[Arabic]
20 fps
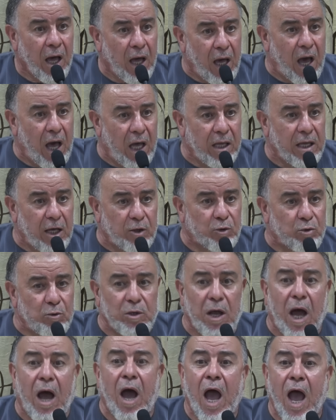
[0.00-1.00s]

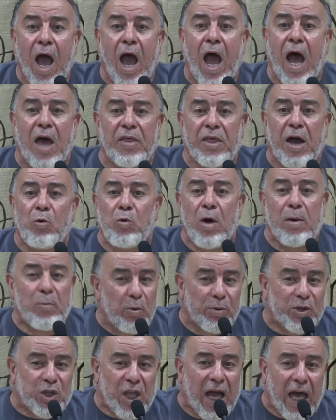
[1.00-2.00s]
غايتنا هذا هو
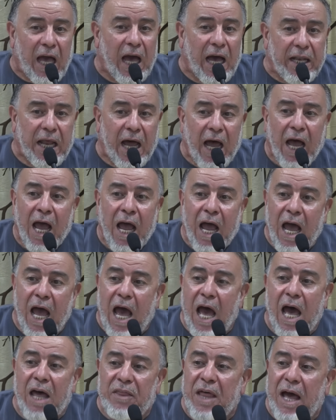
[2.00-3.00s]
مبتغانا
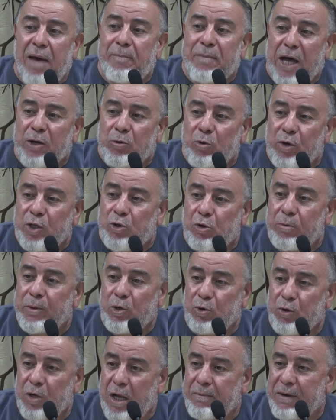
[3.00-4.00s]
هذا ما نريده من
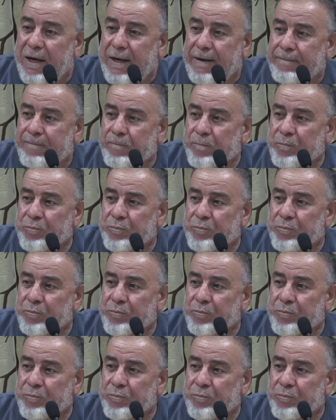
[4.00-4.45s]
العلماء